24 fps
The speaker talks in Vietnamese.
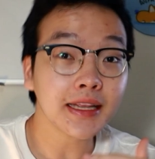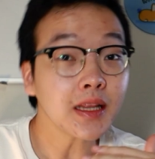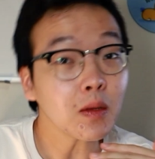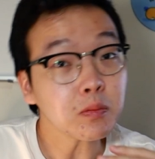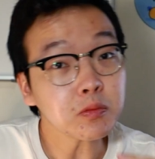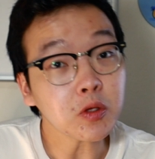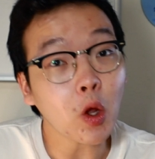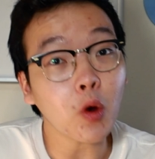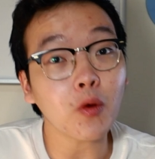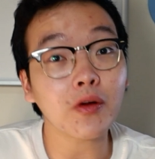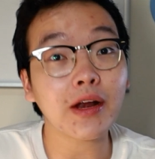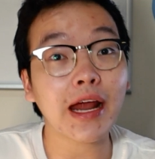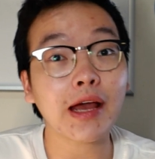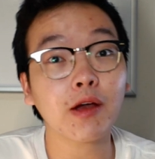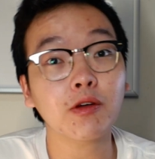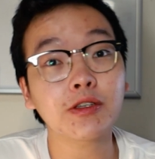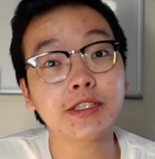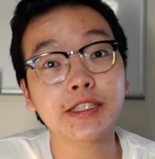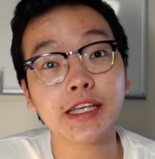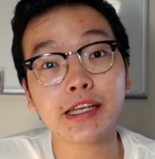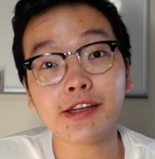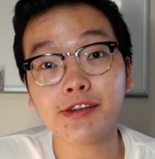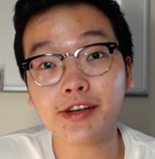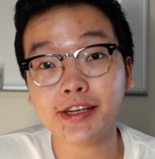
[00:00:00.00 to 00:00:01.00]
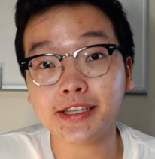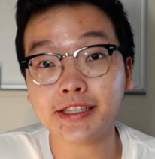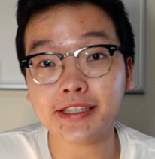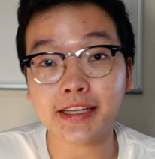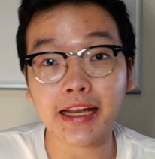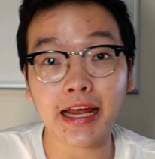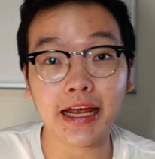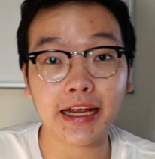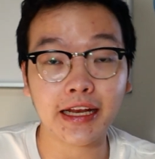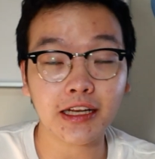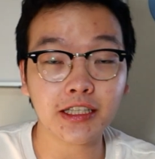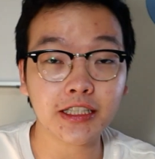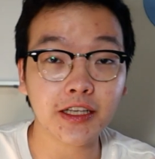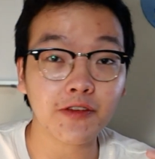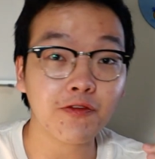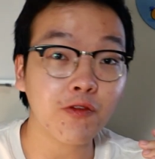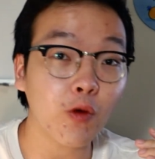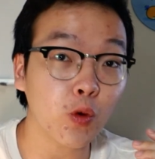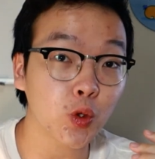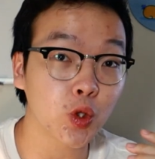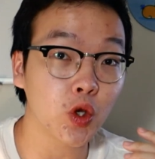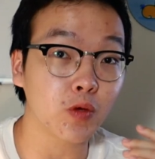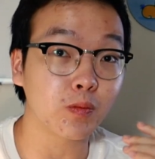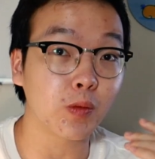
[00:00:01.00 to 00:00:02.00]
cái tốc độ ra của series này nó sẽ
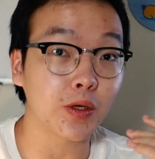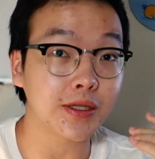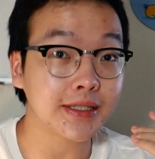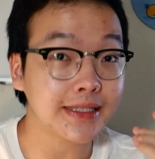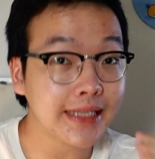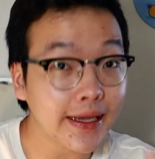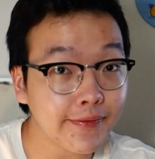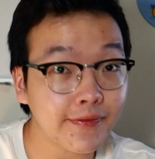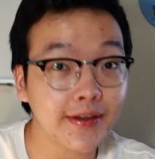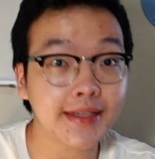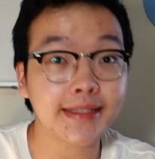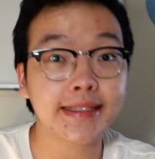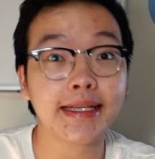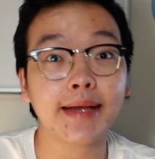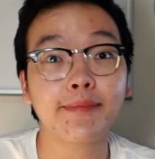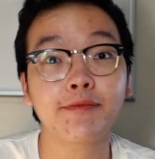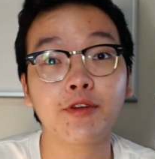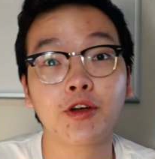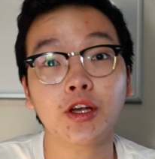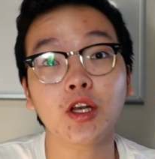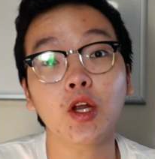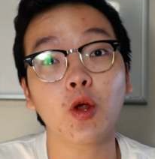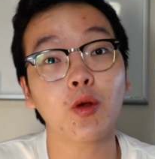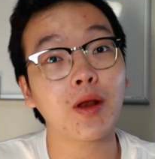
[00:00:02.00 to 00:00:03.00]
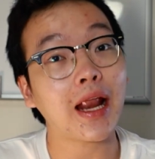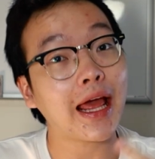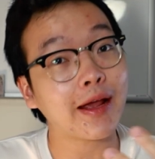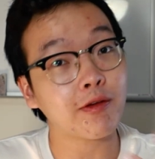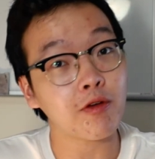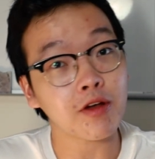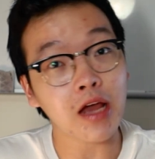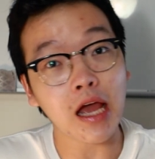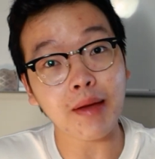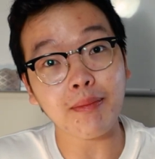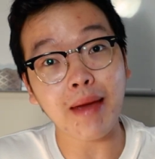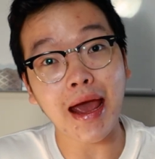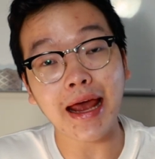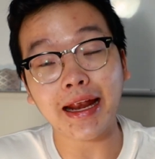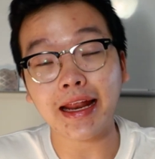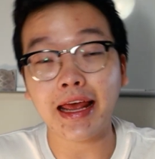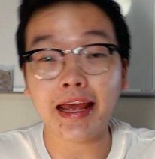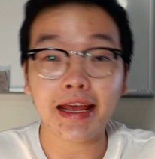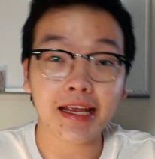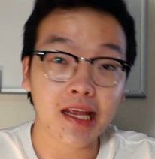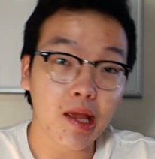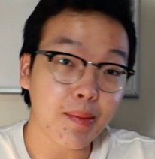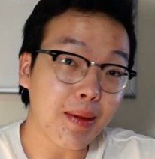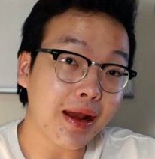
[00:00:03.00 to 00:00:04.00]
phụ thuộc 100% vào cái độ like của các bạn
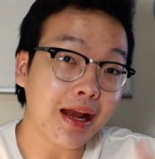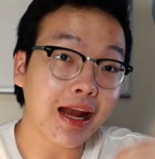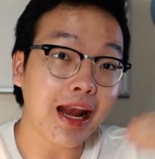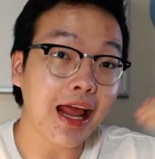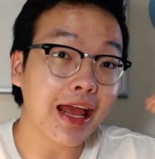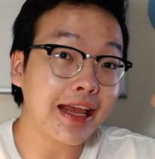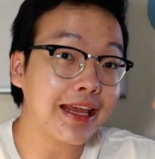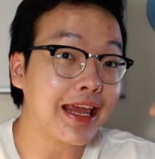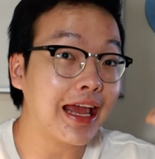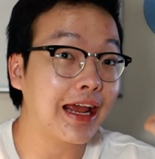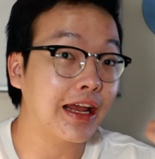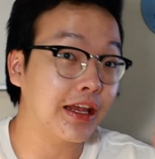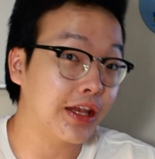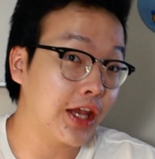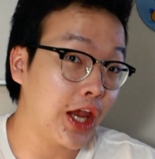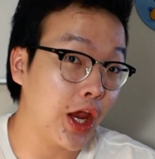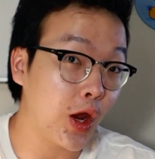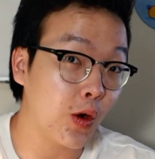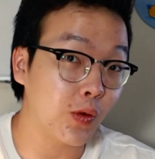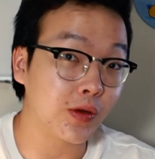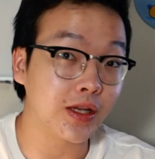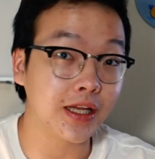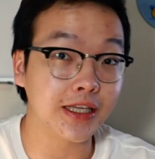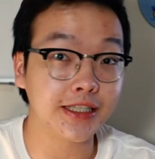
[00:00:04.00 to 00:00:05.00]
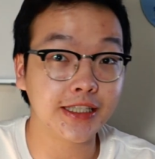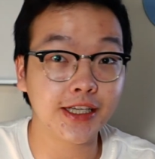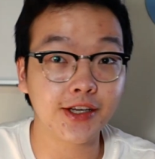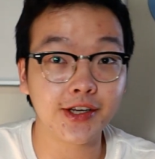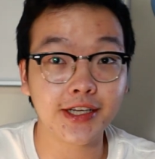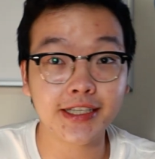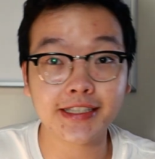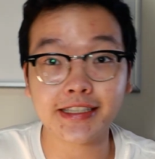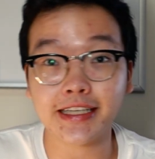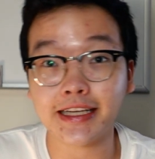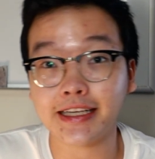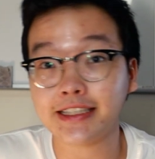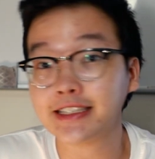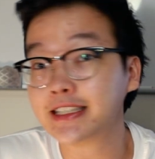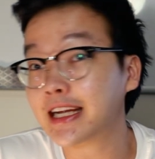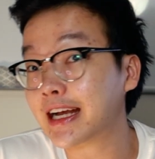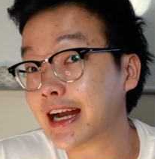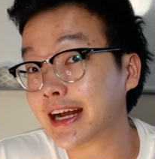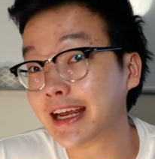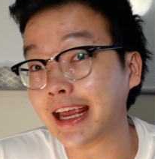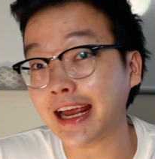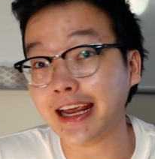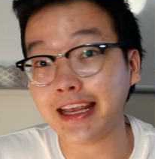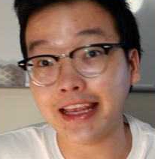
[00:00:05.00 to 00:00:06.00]
các bạn like càng nhiều thì series này sẽ
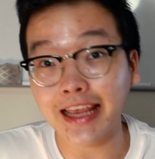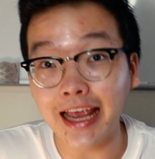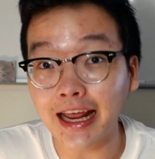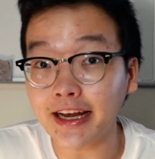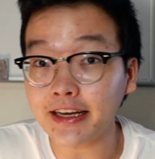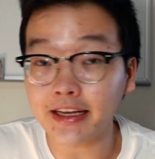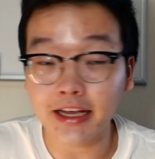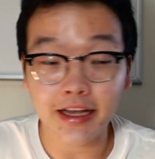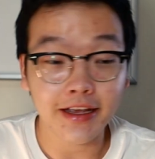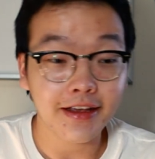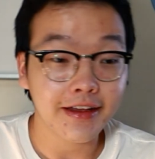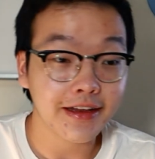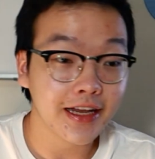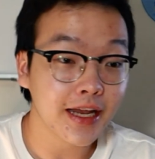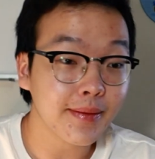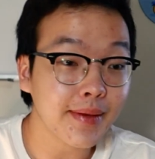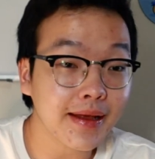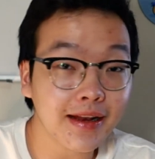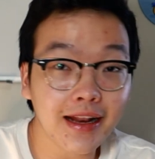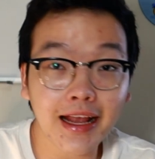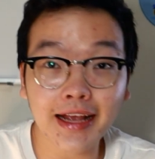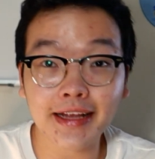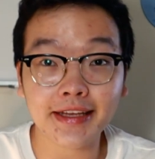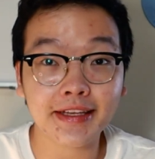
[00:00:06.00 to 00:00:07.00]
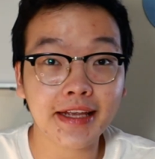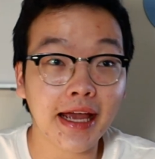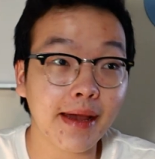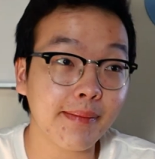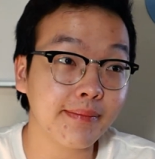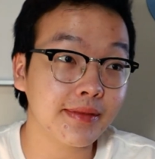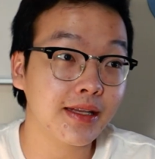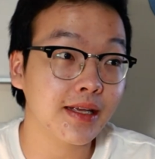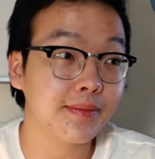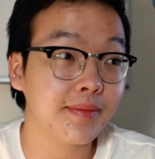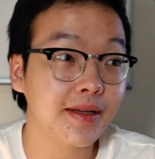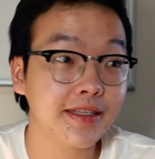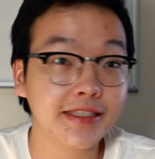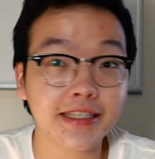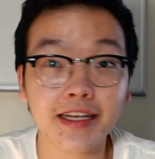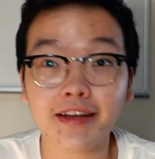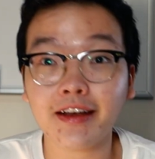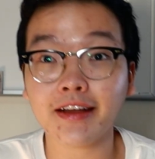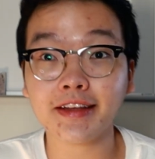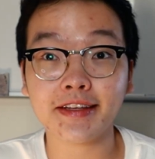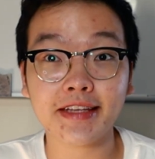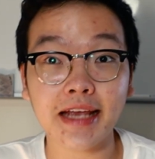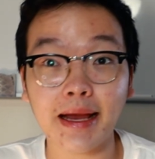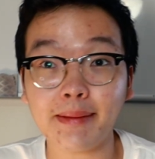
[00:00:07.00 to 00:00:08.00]
ra càng nhanh các bạn like chậm thì mình sẽ
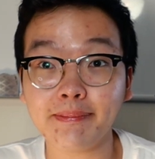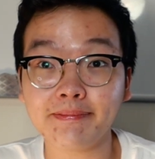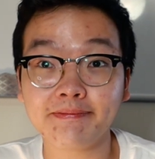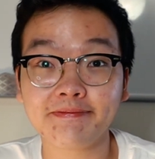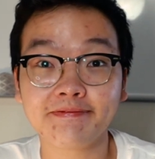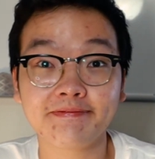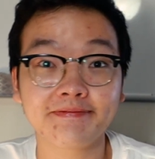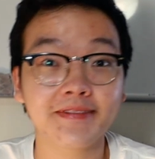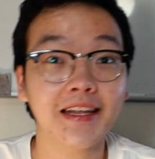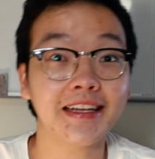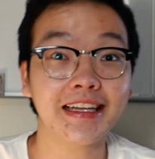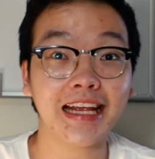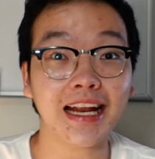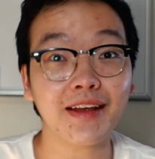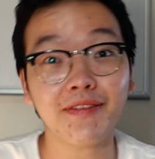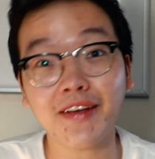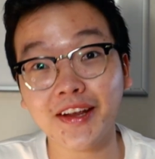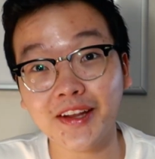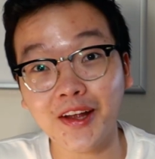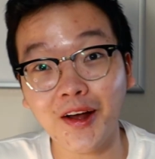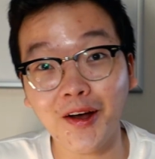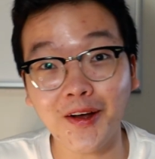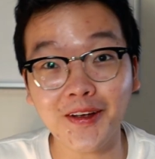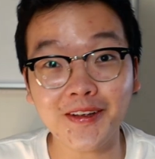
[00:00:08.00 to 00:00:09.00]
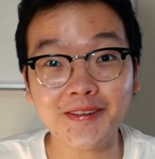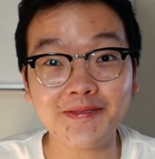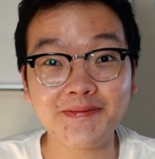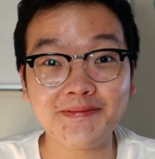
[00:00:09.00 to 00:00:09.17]
ra chậm đơn giản là vậy thôi